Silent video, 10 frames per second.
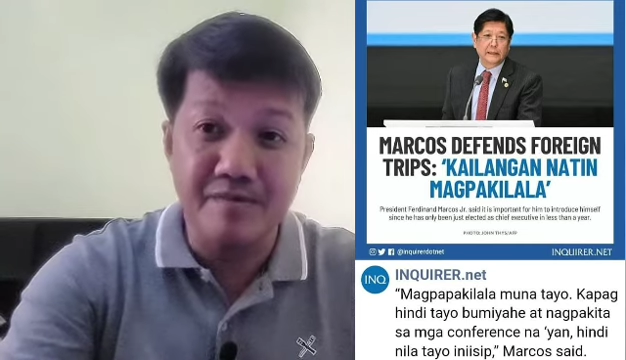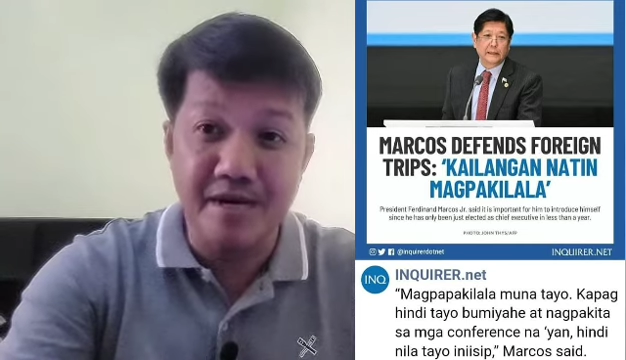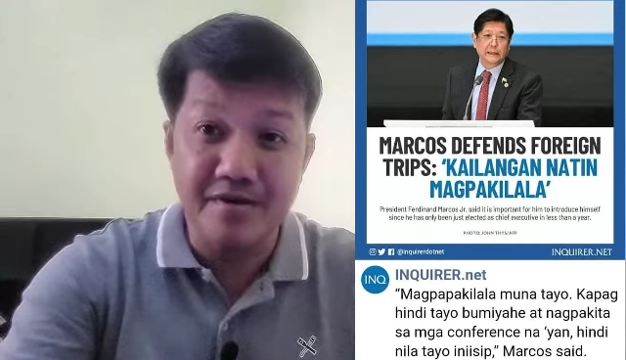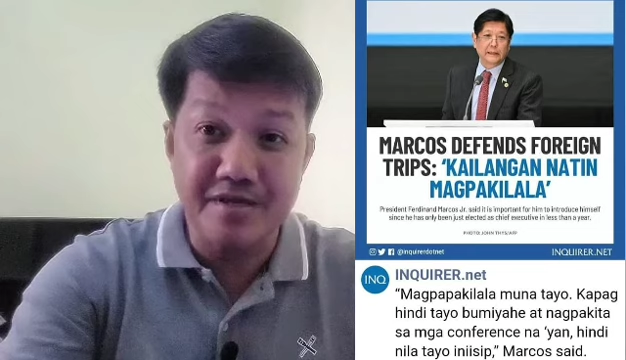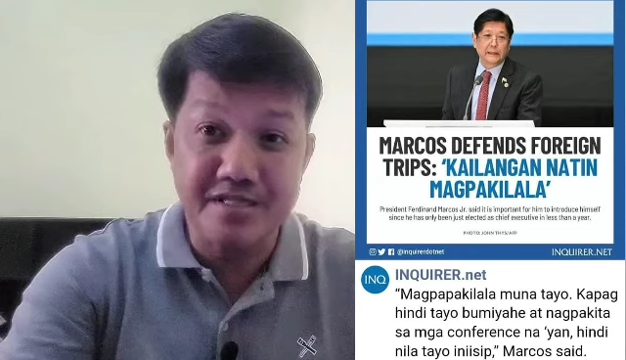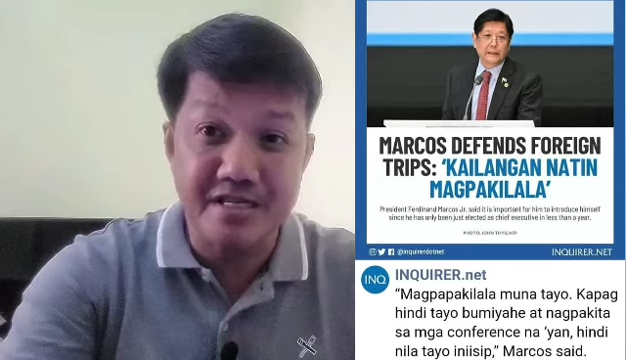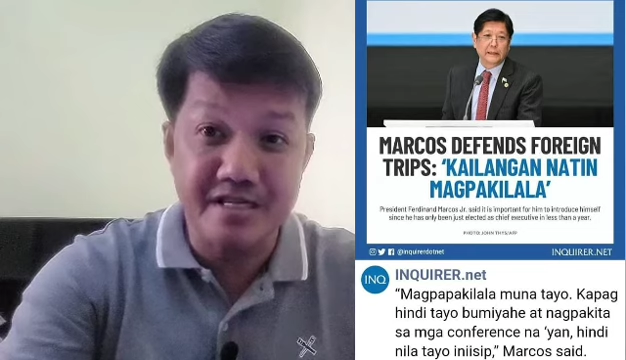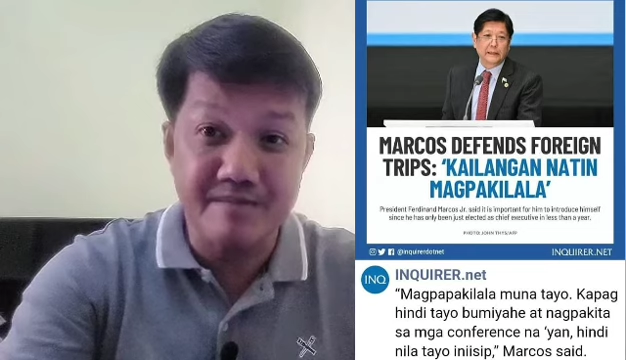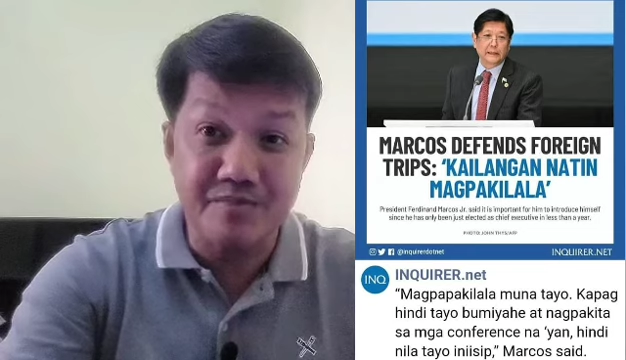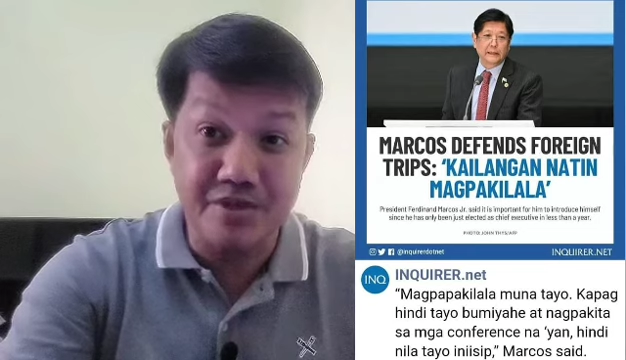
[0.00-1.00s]
merong isang
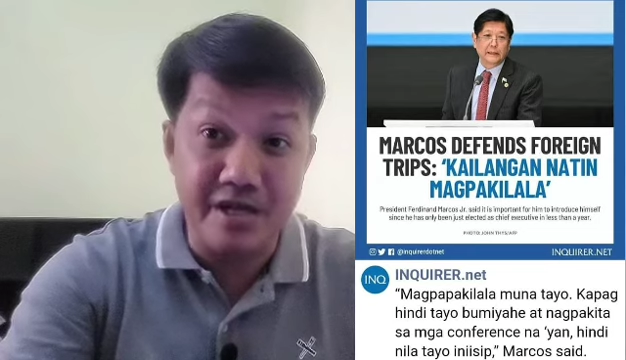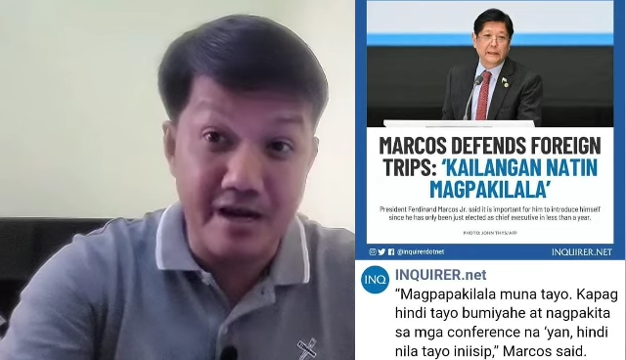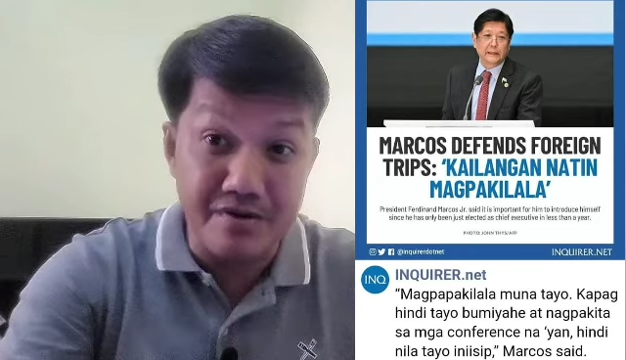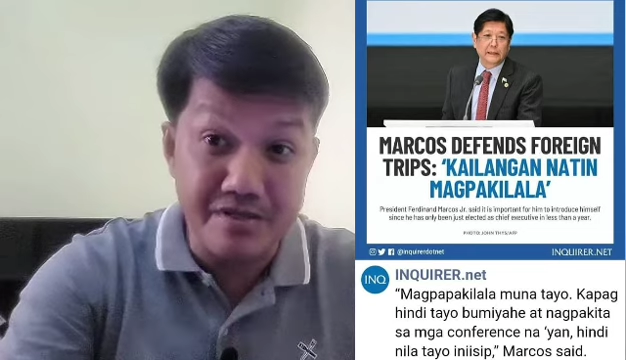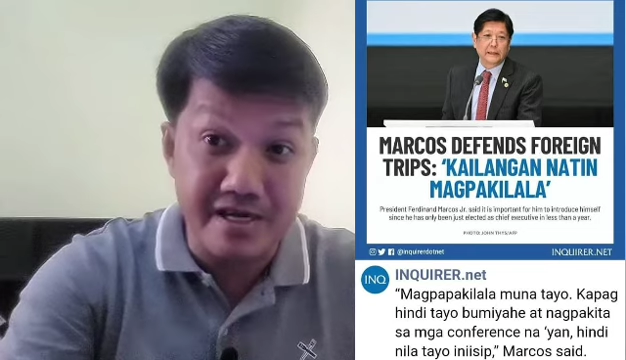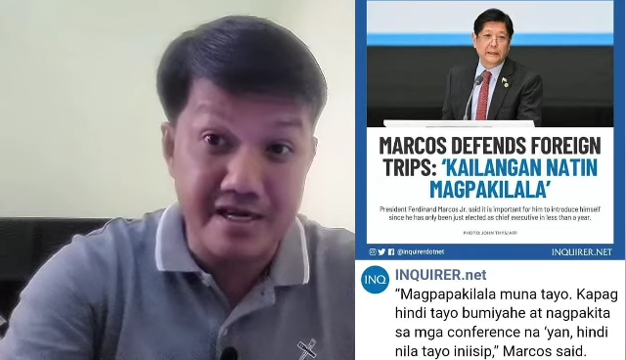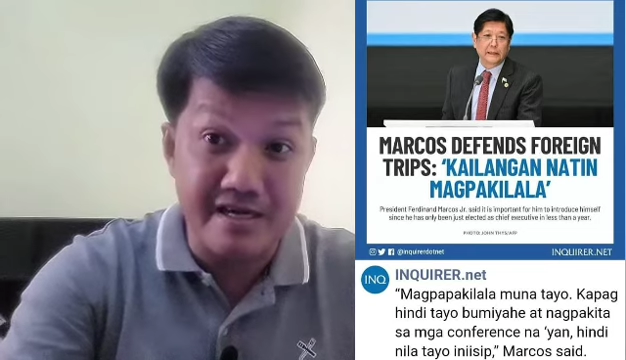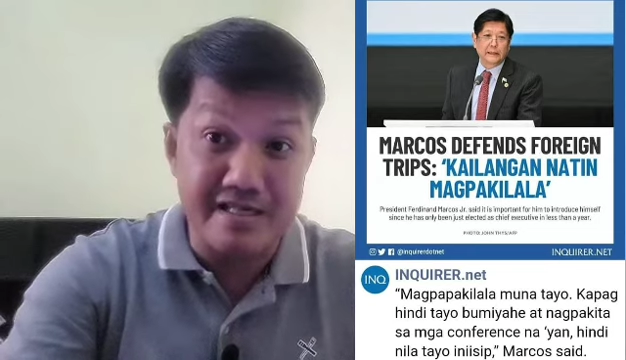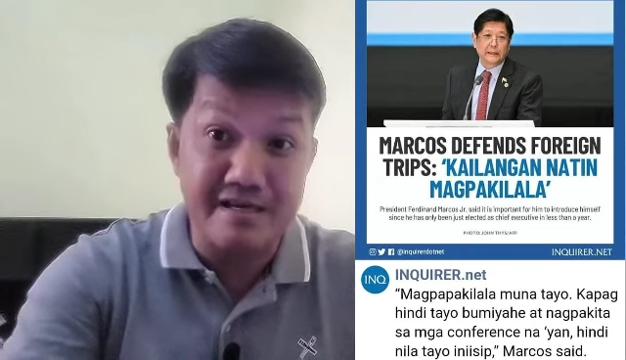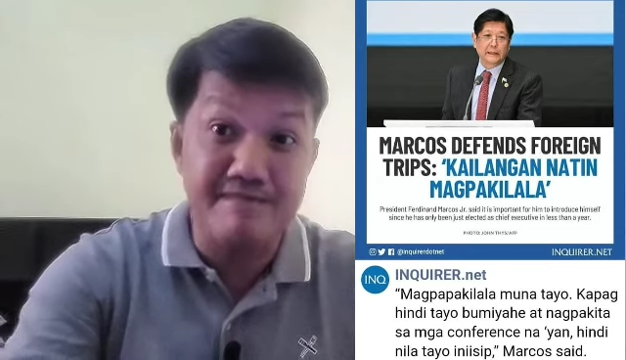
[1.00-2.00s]
nag-pull out
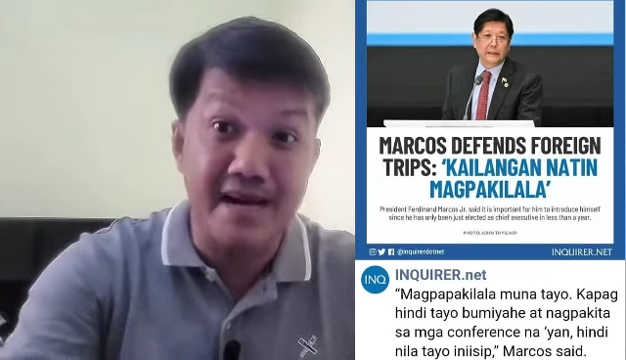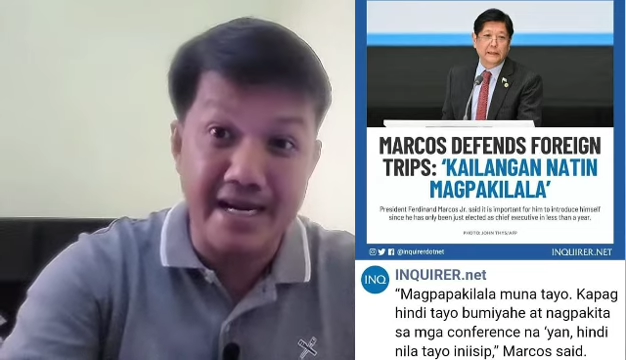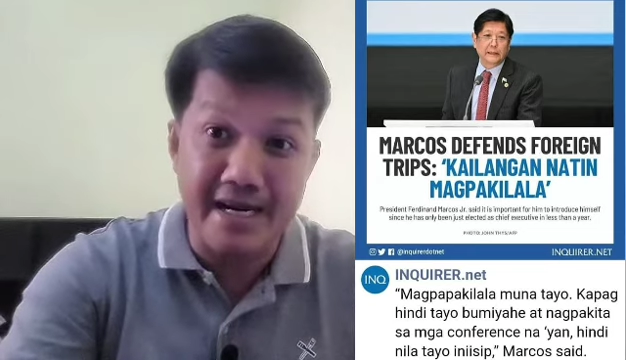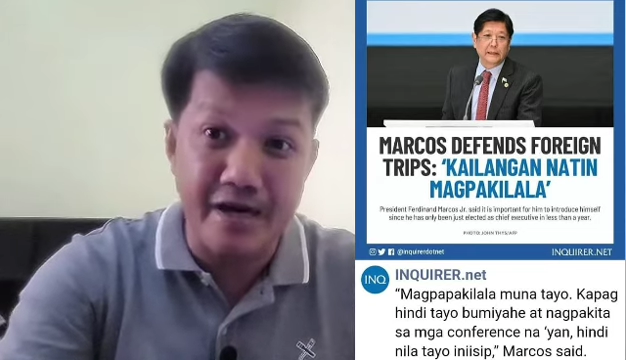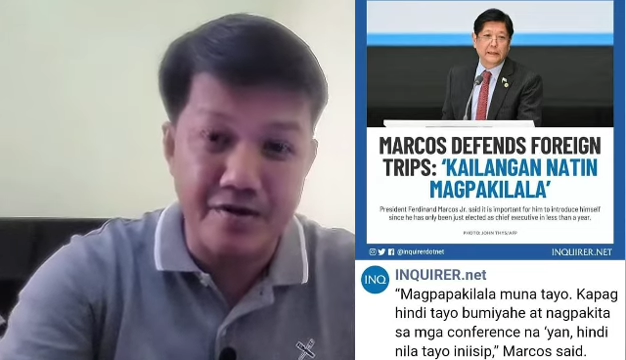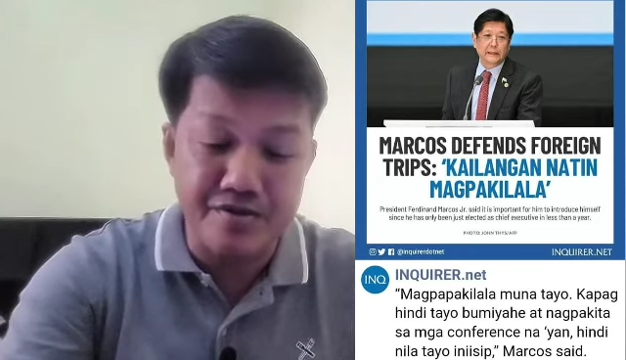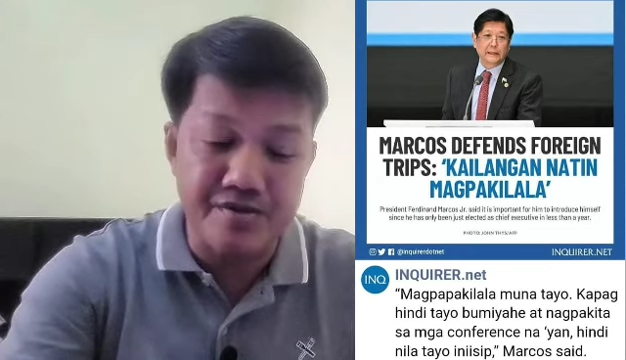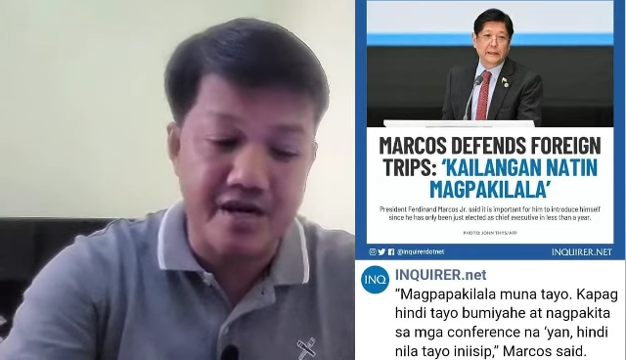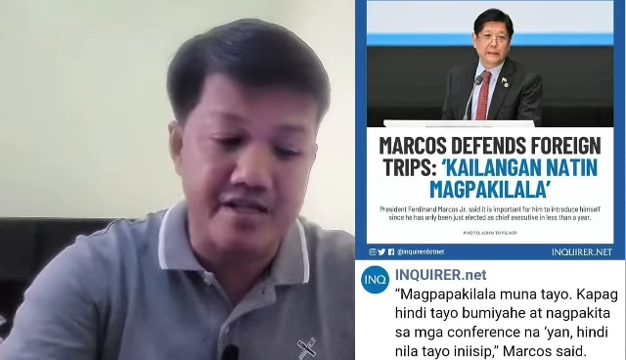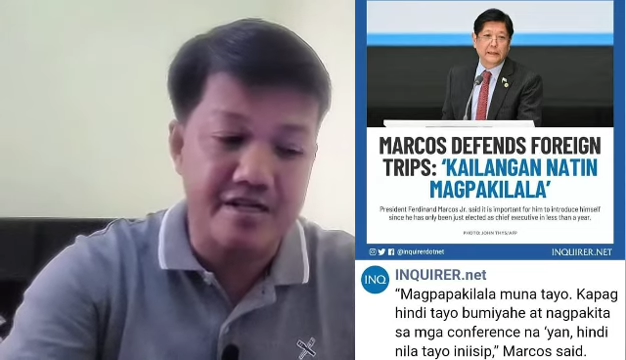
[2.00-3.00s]
agad, nag-back out
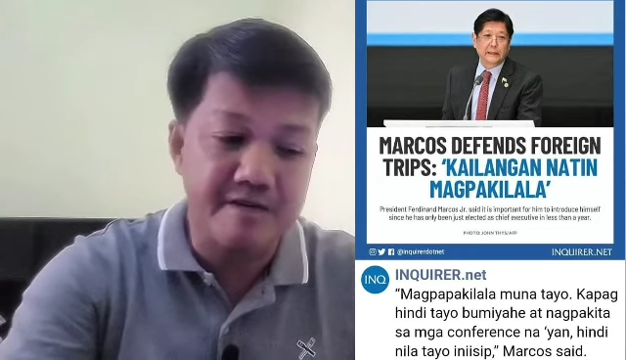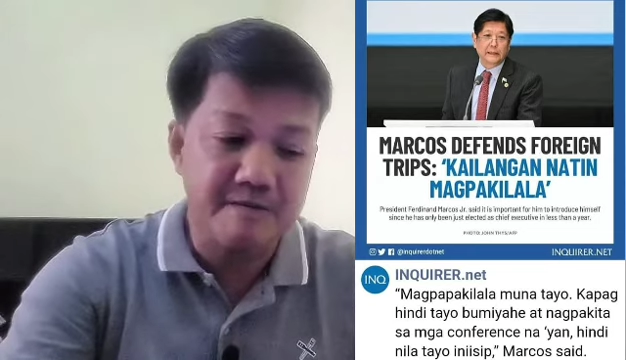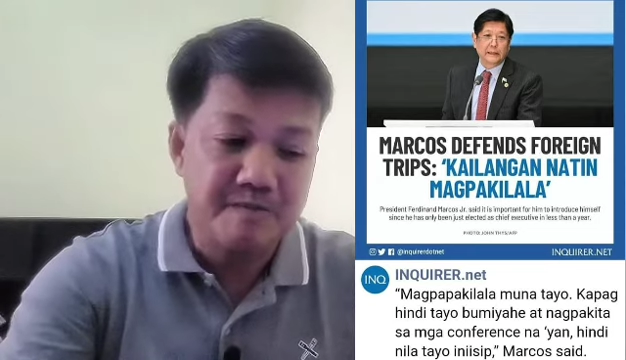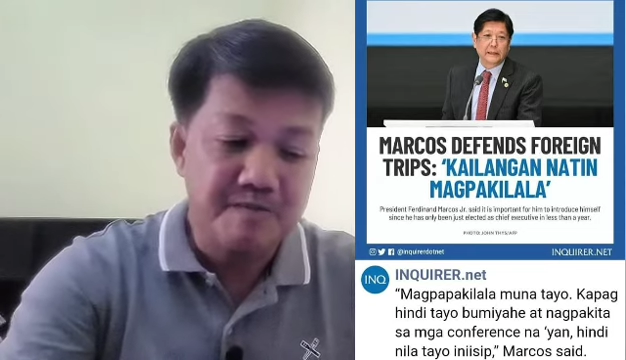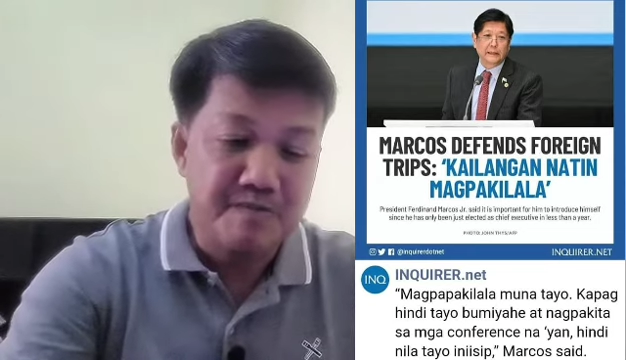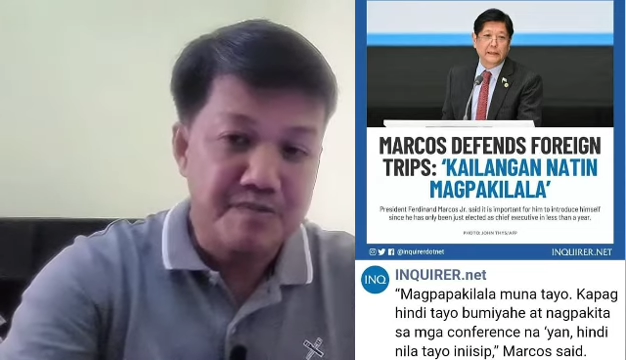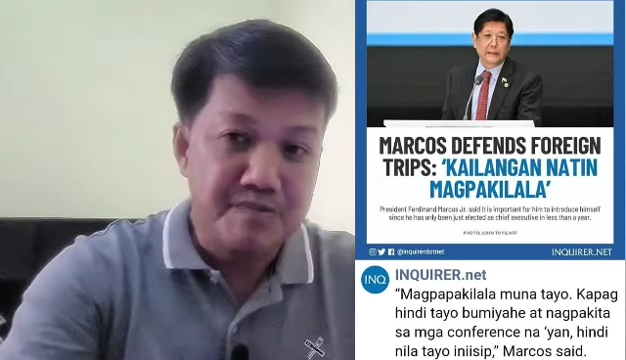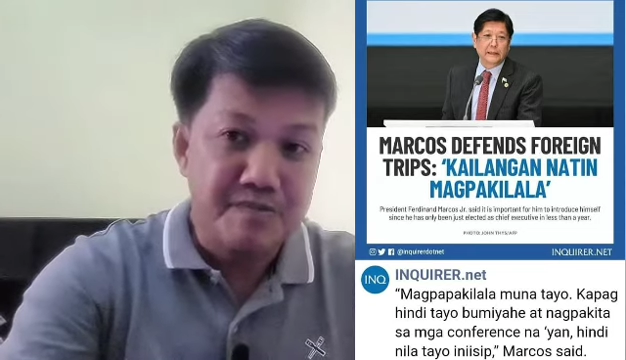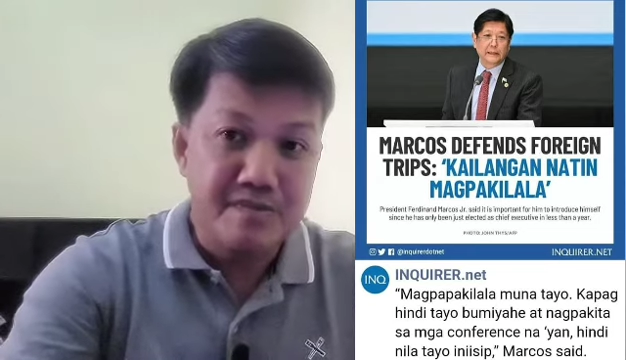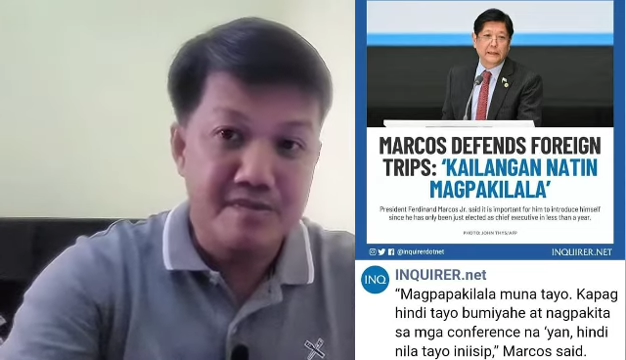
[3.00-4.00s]
rather.
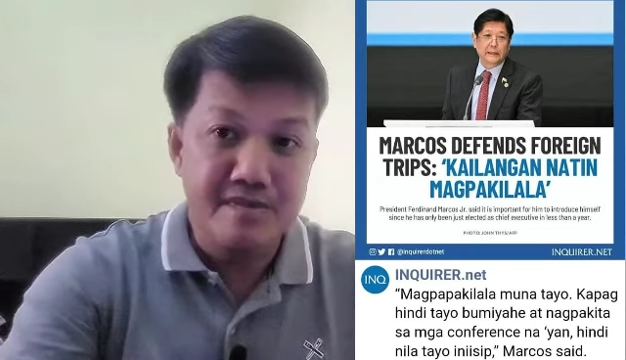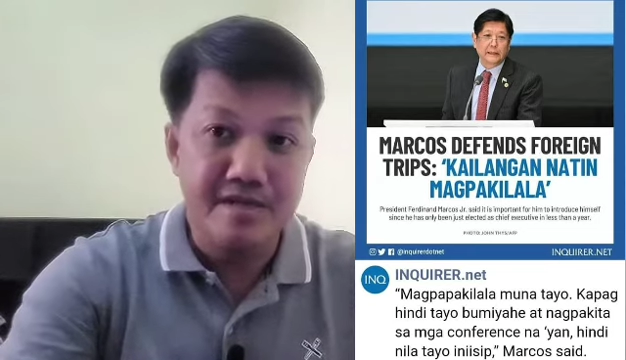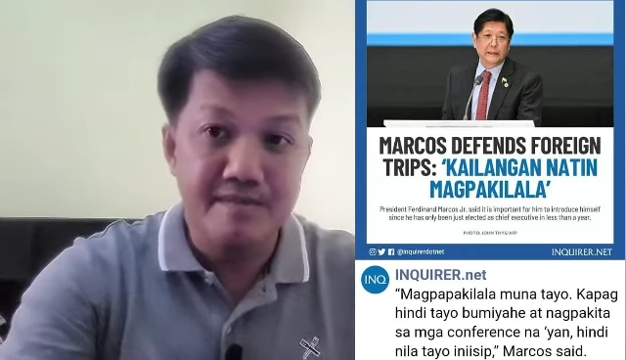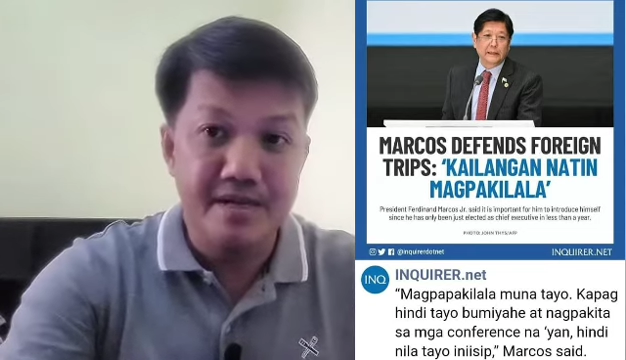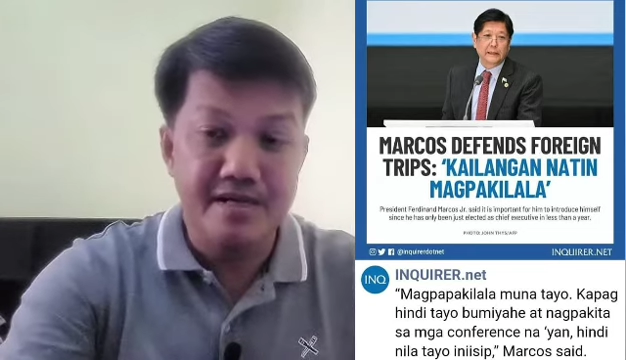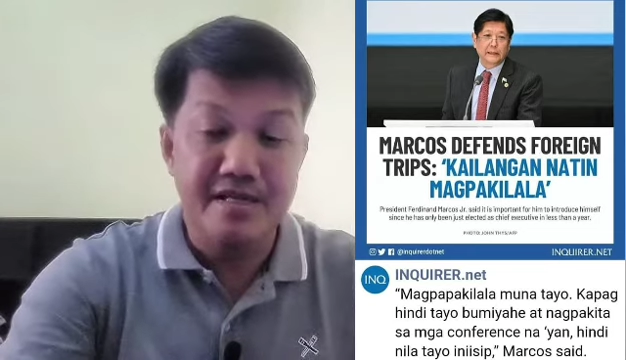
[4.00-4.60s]
ba? Diba?